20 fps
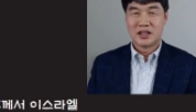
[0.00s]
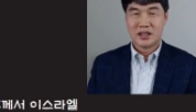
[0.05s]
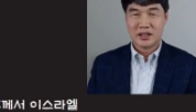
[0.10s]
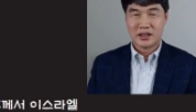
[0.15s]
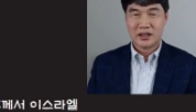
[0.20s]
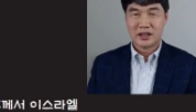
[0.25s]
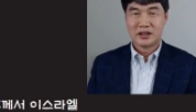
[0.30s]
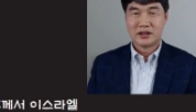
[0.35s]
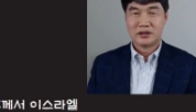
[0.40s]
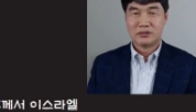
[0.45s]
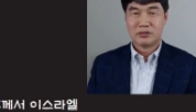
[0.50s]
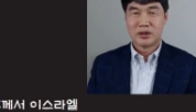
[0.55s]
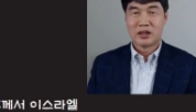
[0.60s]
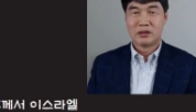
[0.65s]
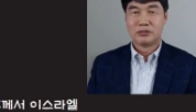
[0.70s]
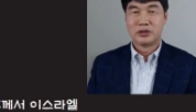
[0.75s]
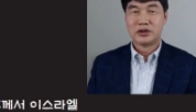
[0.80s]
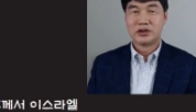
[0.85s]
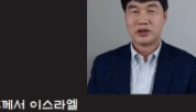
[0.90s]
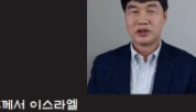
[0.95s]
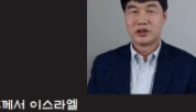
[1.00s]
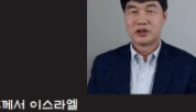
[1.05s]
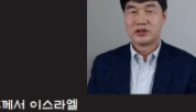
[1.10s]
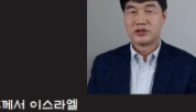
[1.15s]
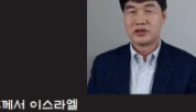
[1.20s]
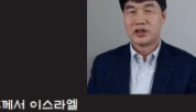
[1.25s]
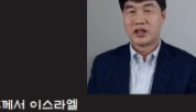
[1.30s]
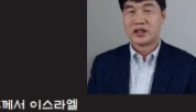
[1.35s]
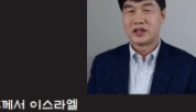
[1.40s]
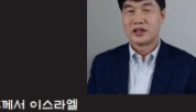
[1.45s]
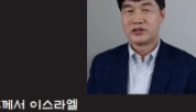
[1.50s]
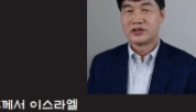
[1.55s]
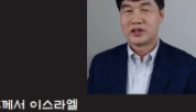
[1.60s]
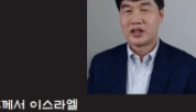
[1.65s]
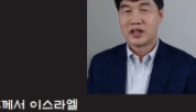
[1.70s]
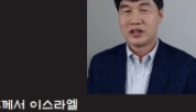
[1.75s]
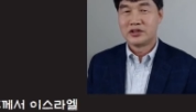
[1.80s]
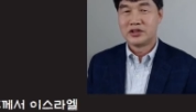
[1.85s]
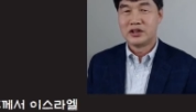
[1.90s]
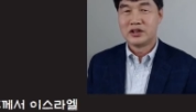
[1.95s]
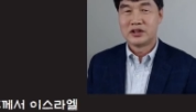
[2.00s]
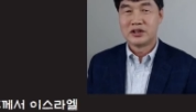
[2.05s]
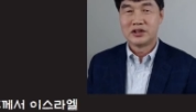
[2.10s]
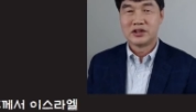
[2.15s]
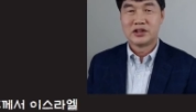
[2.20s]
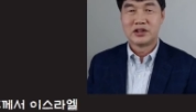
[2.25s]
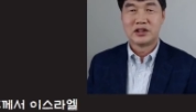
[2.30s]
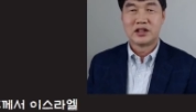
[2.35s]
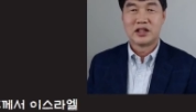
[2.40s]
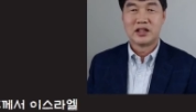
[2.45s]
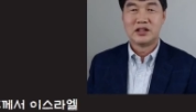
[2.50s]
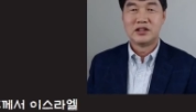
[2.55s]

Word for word: 하나님 아버지께서 알아서 하실 것이다.